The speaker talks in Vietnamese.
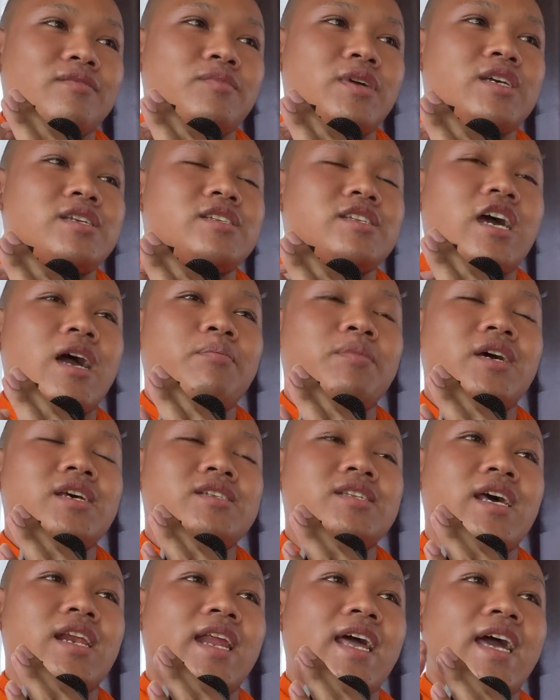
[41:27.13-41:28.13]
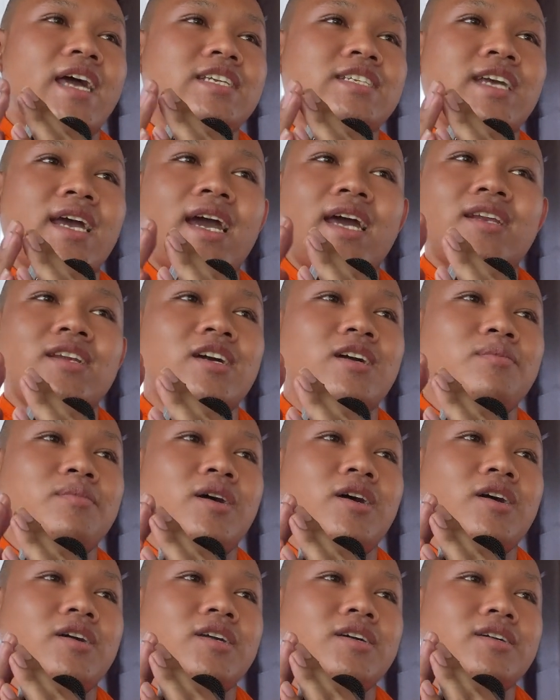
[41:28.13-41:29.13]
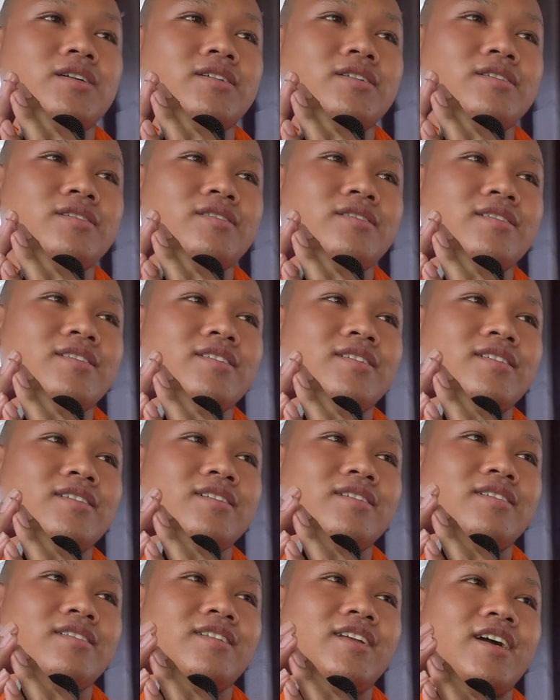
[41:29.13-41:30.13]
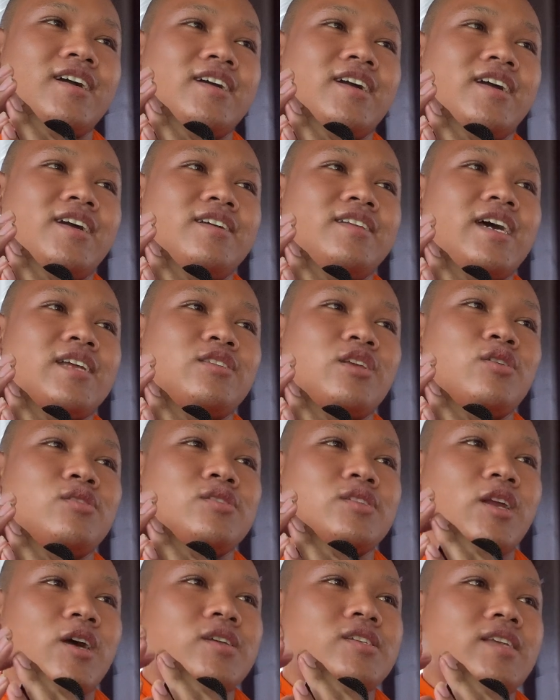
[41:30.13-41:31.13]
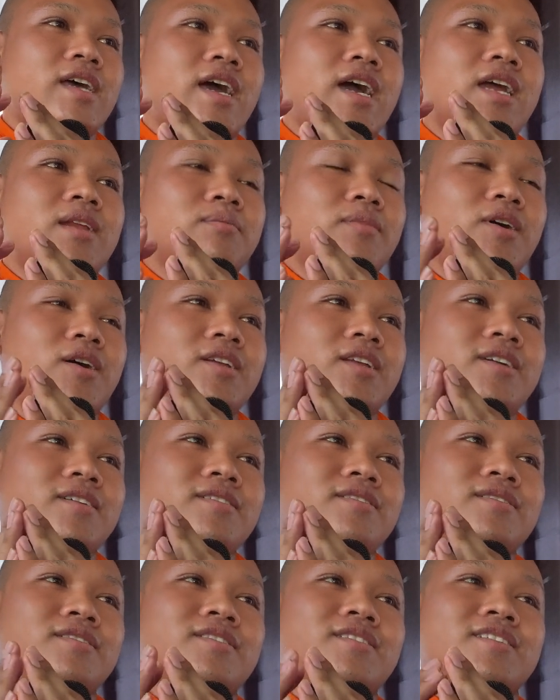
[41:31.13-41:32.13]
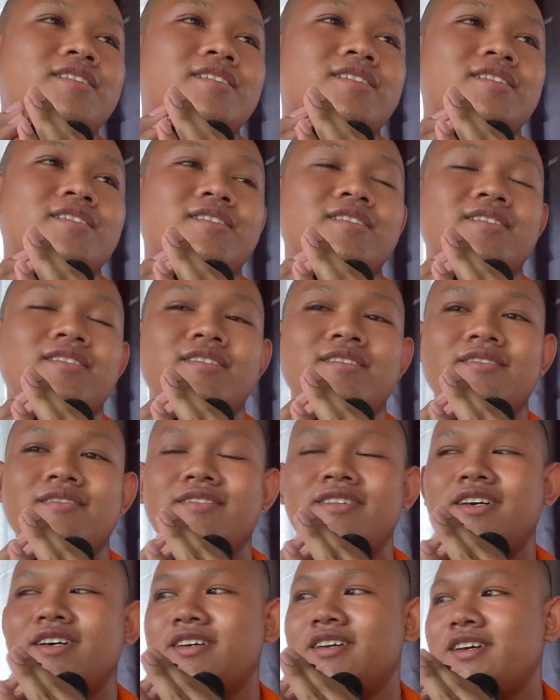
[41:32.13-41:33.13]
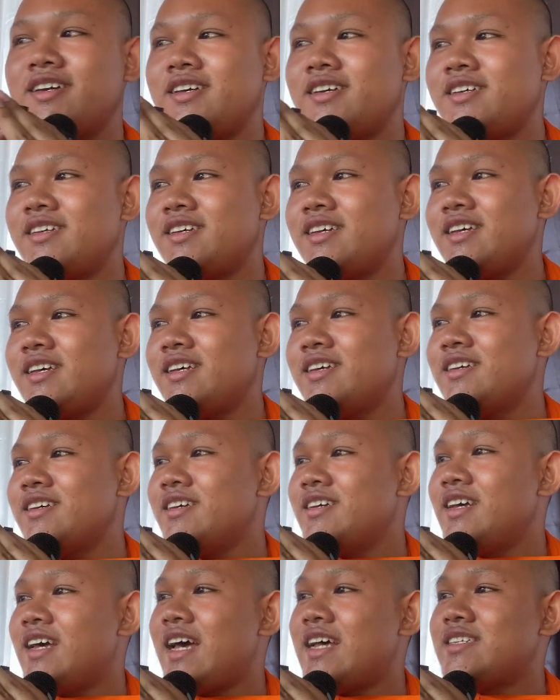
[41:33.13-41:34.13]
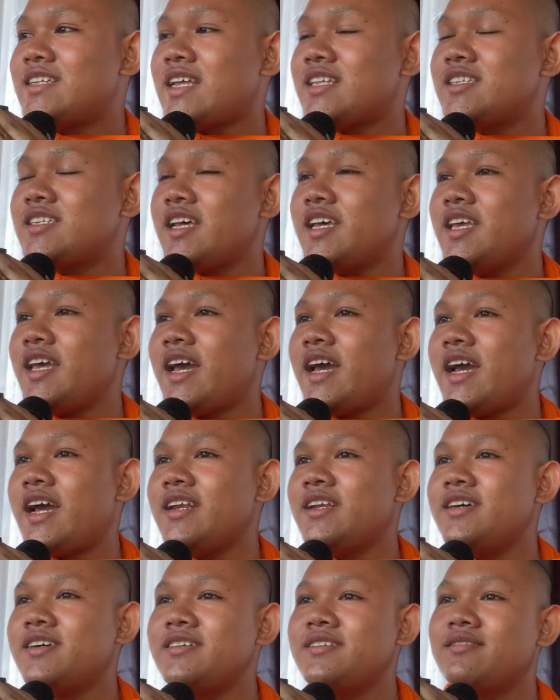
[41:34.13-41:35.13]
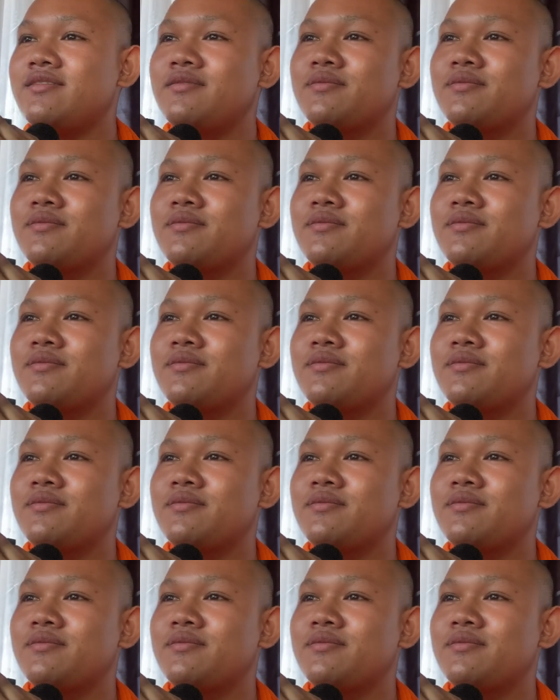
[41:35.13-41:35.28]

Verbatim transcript: Vì xong nâng xả la chăn nâng mong ná. Nâng đã tôi sọc sát mong ná. Nâng à sát xây hạ nâng.